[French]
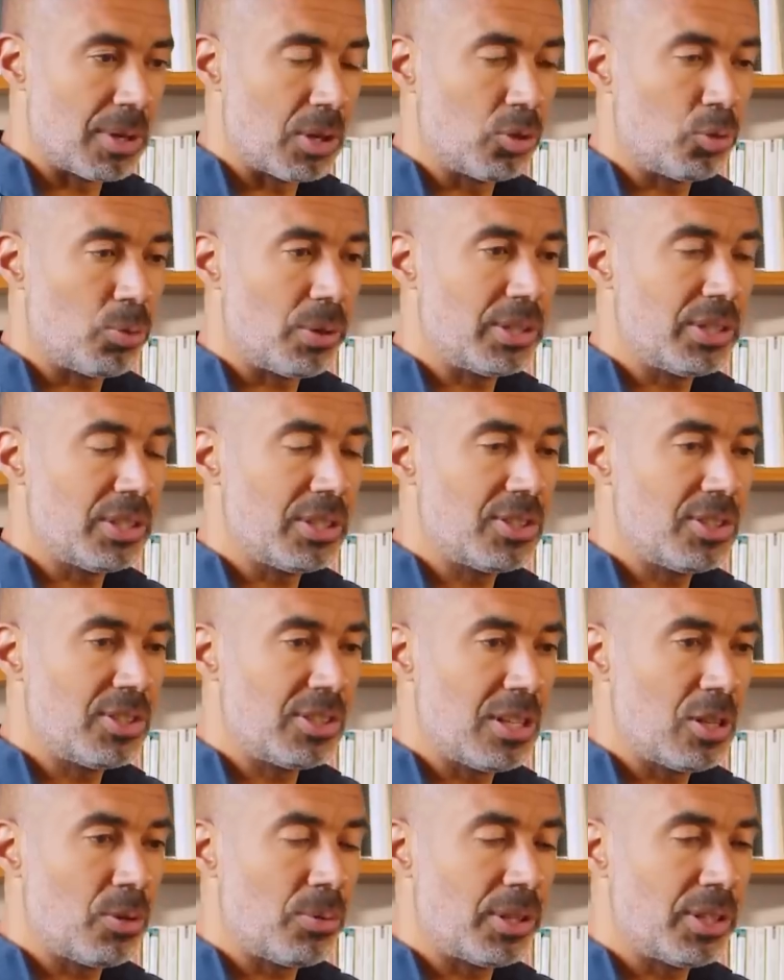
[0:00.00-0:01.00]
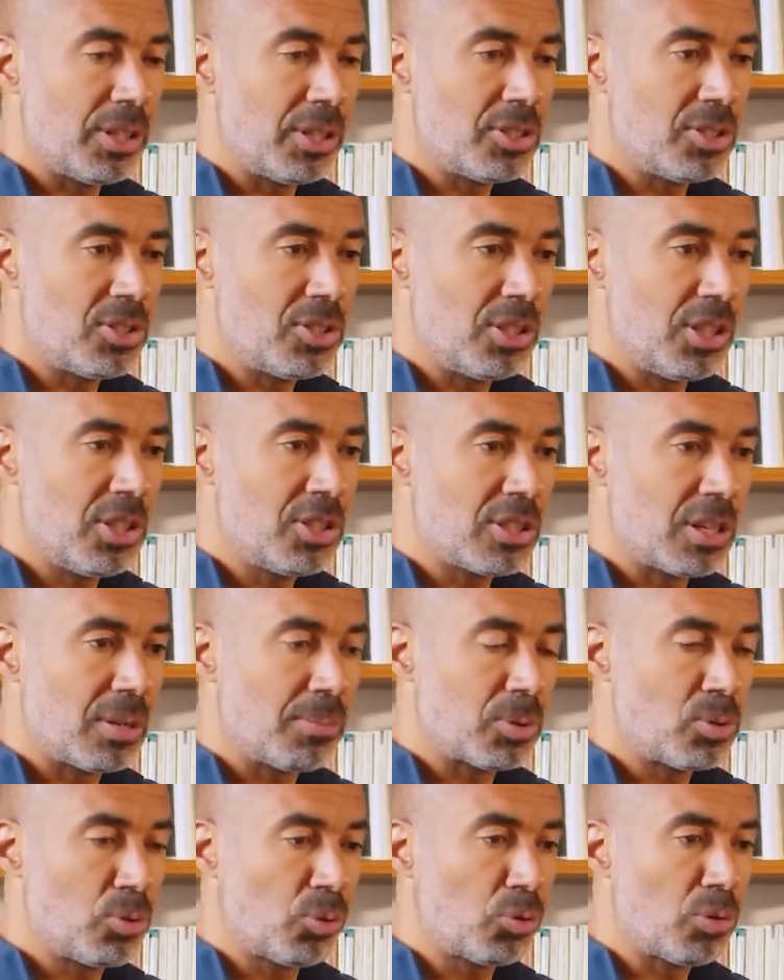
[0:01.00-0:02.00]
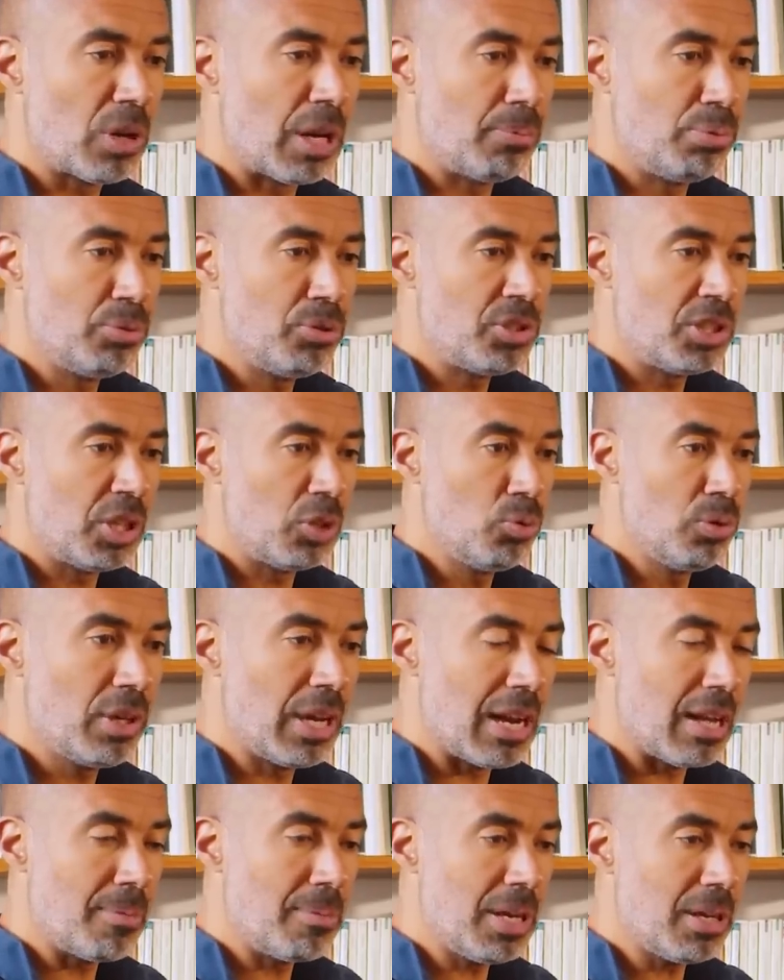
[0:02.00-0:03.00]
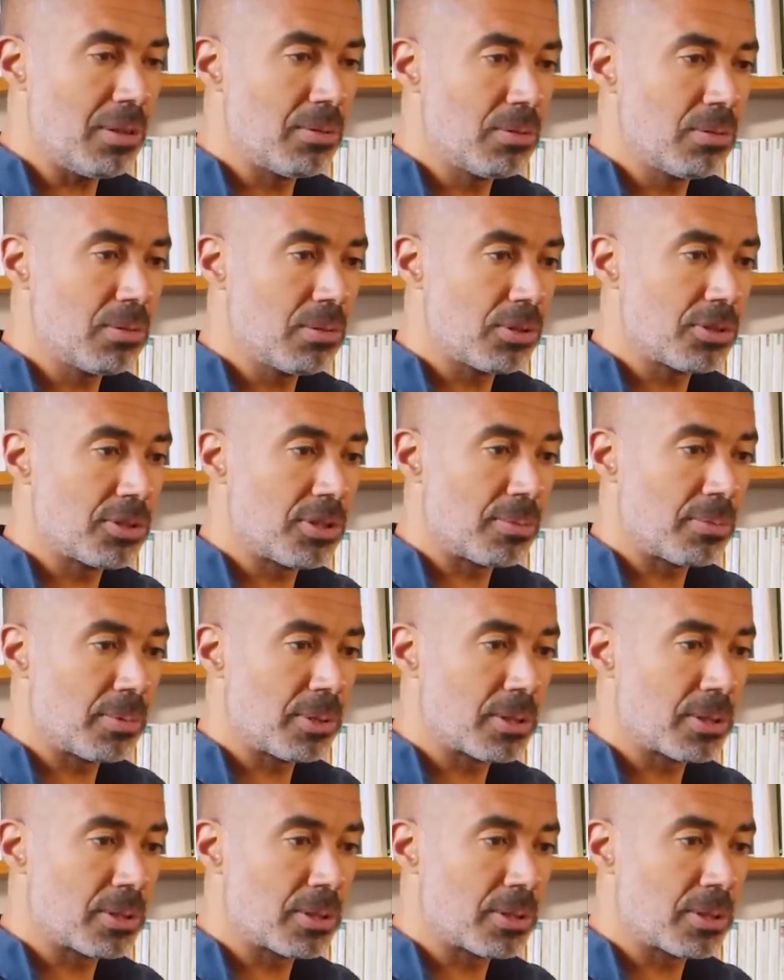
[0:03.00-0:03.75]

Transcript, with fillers: Bah, le droit d'exister, le droit d'exister, j'ai l'impression que tu l'as plus chez nous qu'à la Mecque, non Qu'est-ce que t'en